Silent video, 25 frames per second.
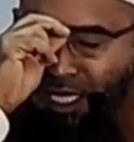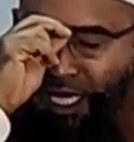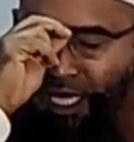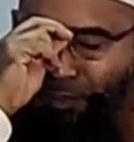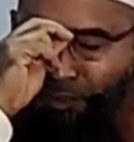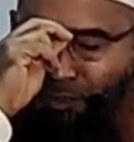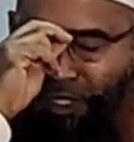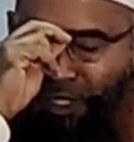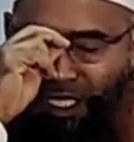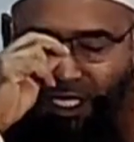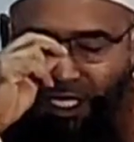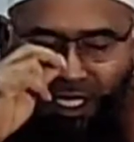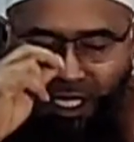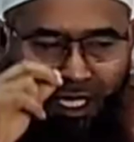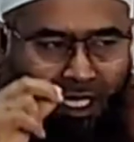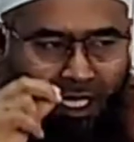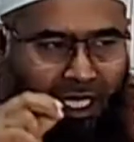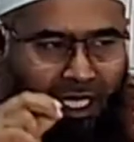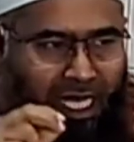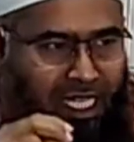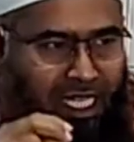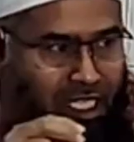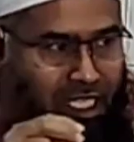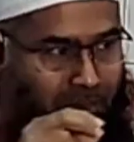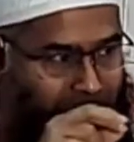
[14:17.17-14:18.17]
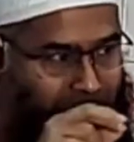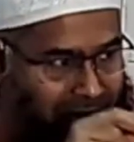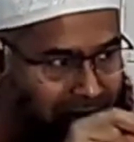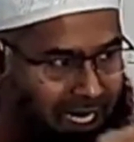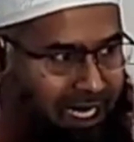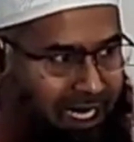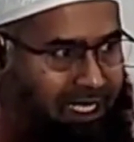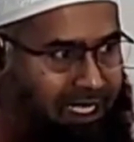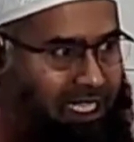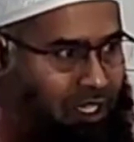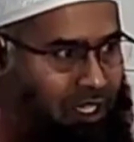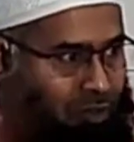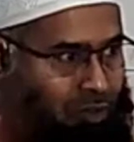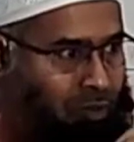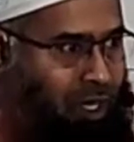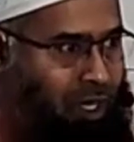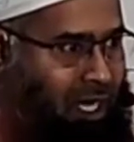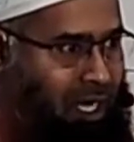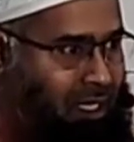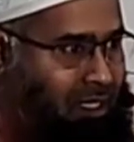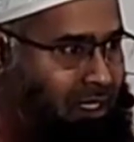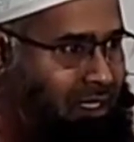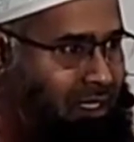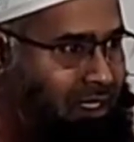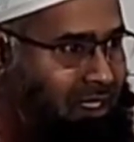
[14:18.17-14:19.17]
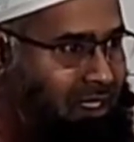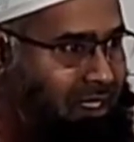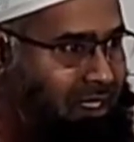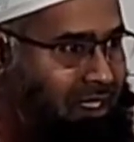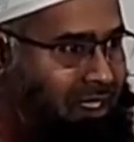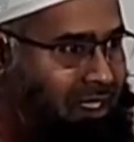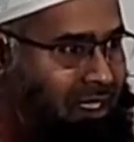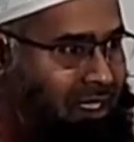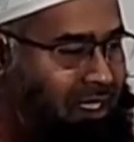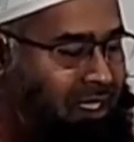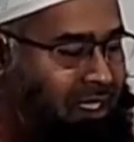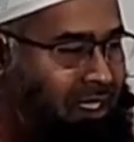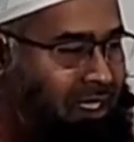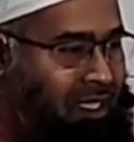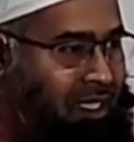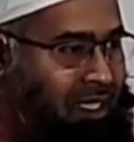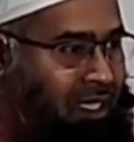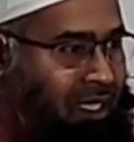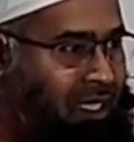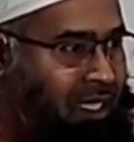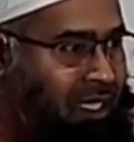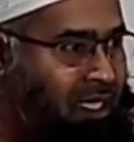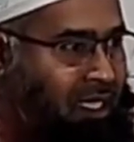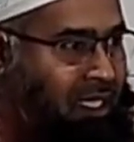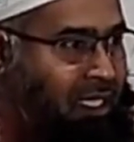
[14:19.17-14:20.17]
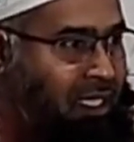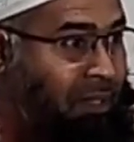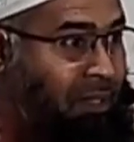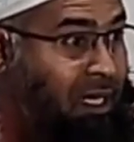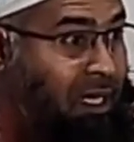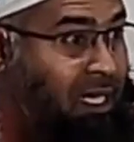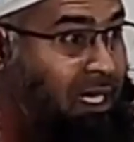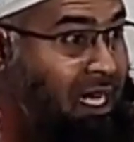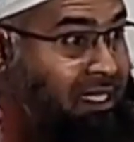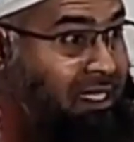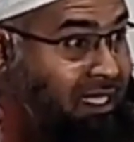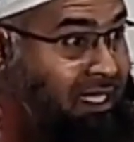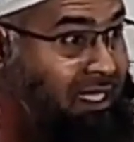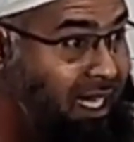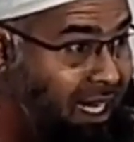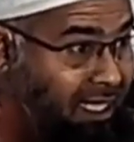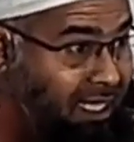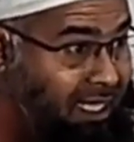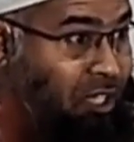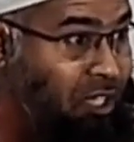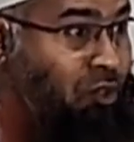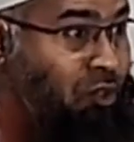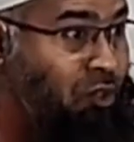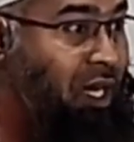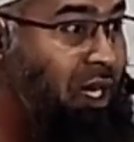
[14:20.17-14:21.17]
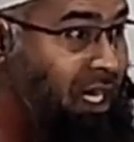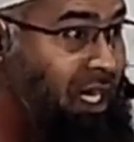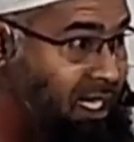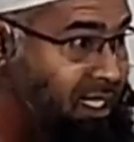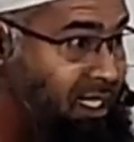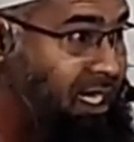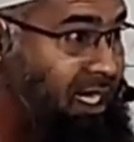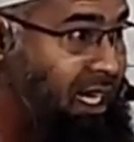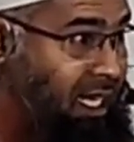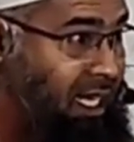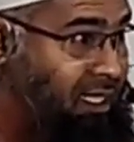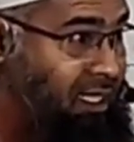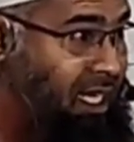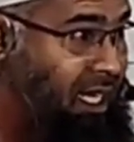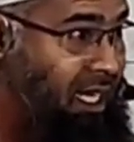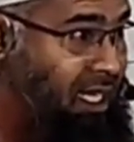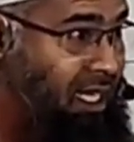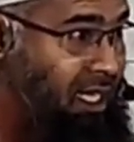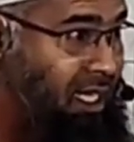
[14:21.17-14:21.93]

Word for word: আপনার ইসমাইলিদের কোরআন তারপরে নাসারাদের কোরআন আছে আলাদা